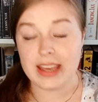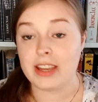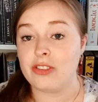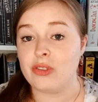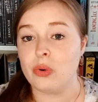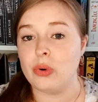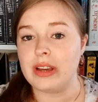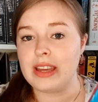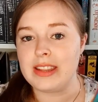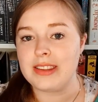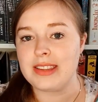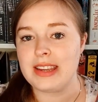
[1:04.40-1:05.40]
eingezogen
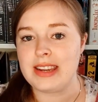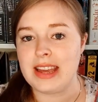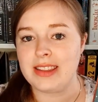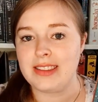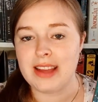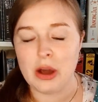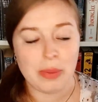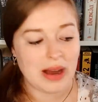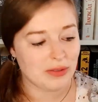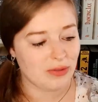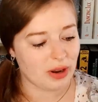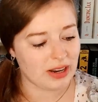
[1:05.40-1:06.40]
ist Der
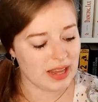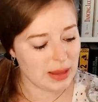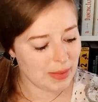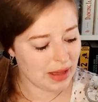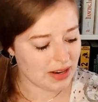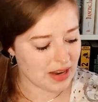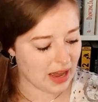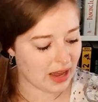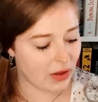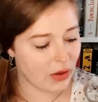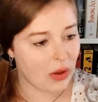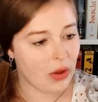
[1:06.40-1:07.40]
Zauber von Immerda
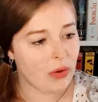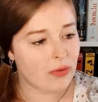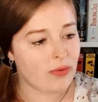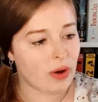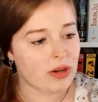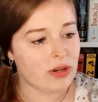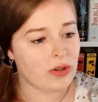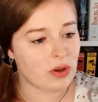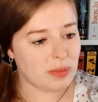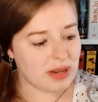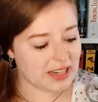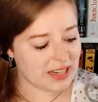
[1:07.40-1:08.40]
von
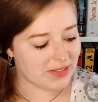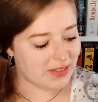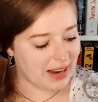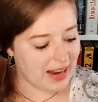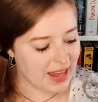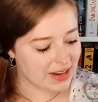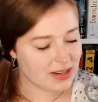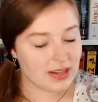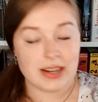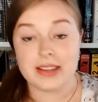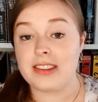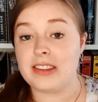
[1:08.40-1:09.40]
Dominique Valente.
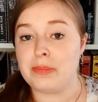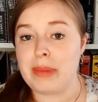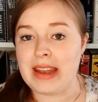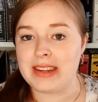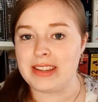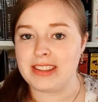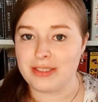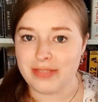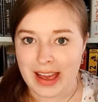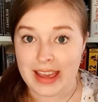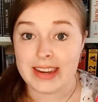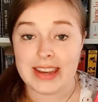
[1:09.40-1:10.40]
Das ist Band
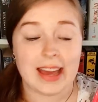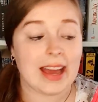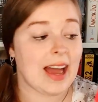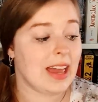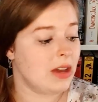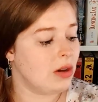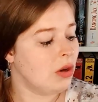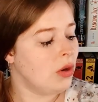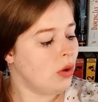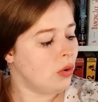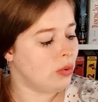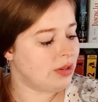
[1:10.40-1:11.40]
2 der Reihe
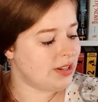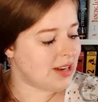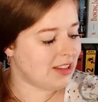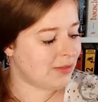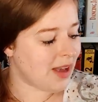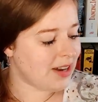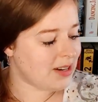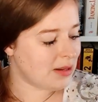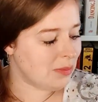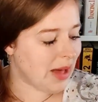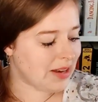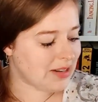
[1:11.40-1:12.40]
und der zweite
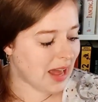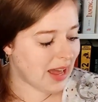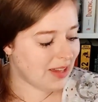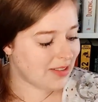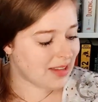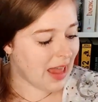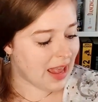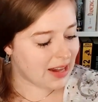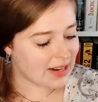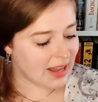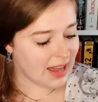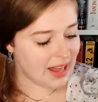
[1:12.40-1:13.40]
Band heißt
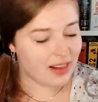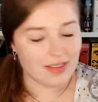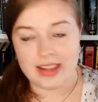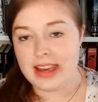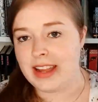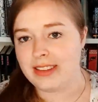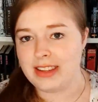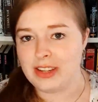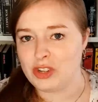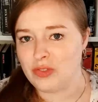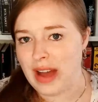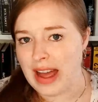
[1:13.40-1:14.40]
Ein Hellseher sieht
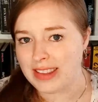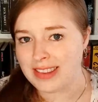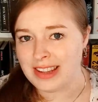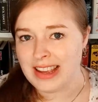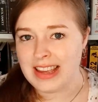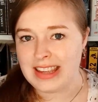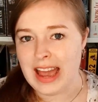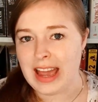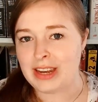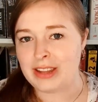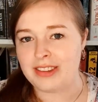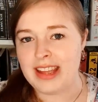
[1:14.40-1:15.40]
schwarz. Ja,
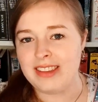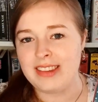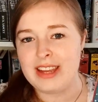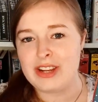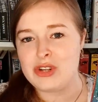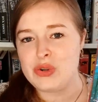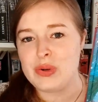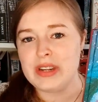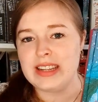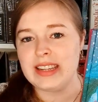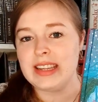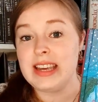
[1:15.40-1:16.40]
eine sehr, sehr
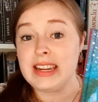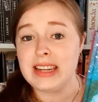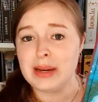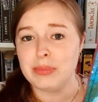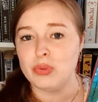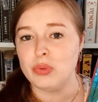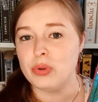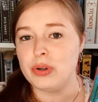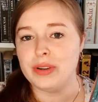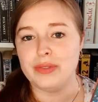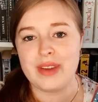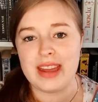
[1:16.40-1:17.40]
schöne
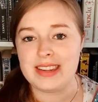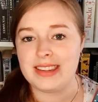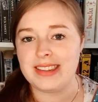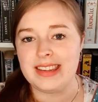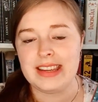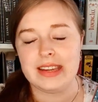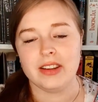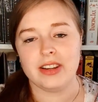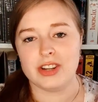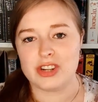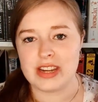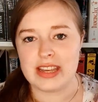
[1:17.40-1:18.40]

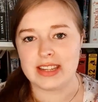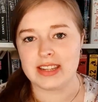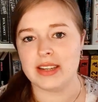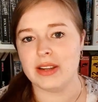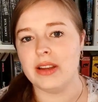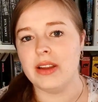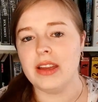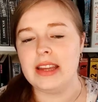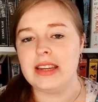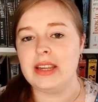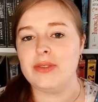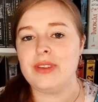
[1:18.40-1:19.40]
Kinderbuch-Fantasy-Geschichte,
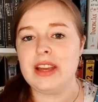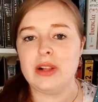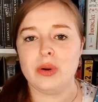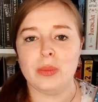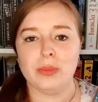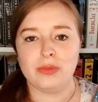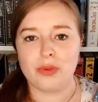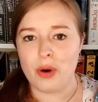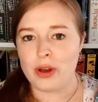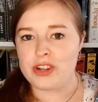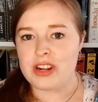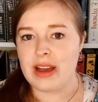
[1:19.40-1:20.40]
die viel um
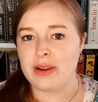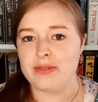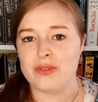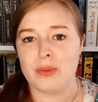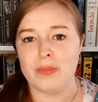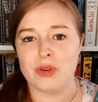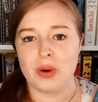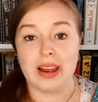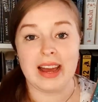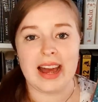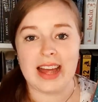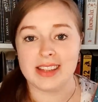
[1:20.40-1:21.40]
Freundschaft, um
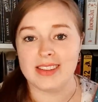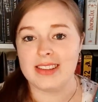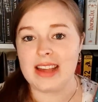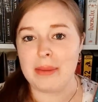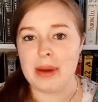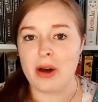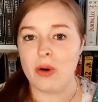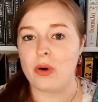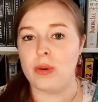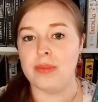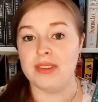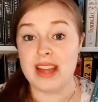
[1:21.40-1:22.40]
Toleranz, aber auch
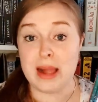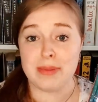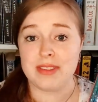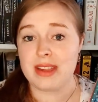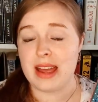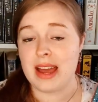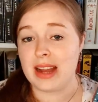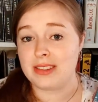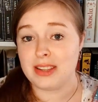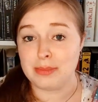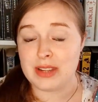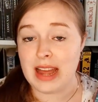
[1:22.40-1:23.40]
um
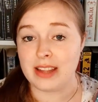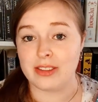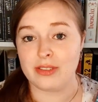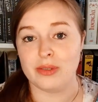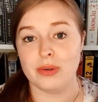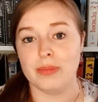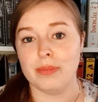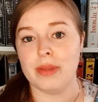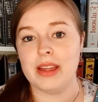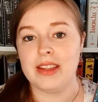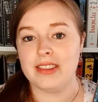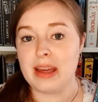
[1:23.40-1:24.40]
Selbstakzeptanz, um
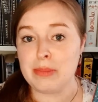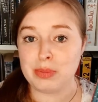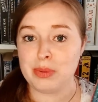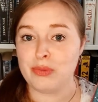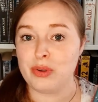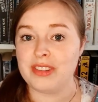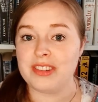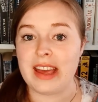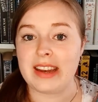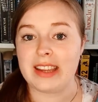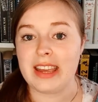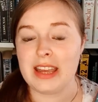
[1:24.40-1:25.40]

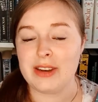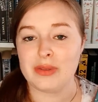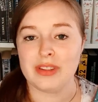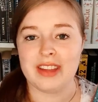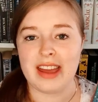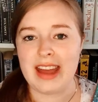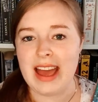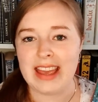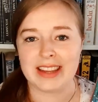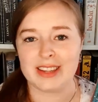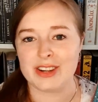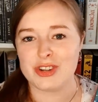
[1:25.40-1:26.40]
Selbstbewusstsein geht und seine
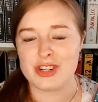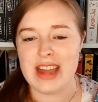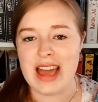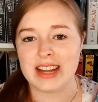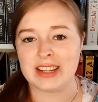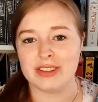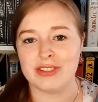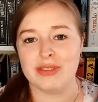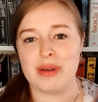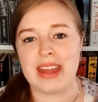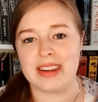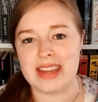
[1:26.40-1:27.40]
eigenen Stärken
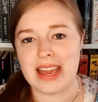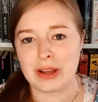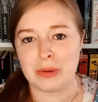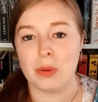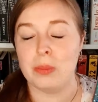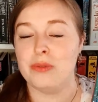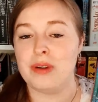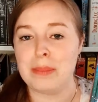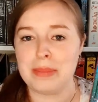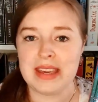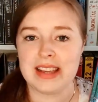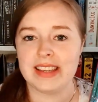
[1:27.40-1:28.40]
zu entdecken, um
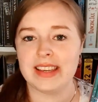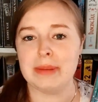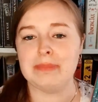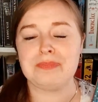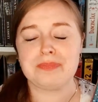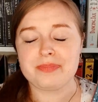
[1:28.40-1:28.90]
Familie.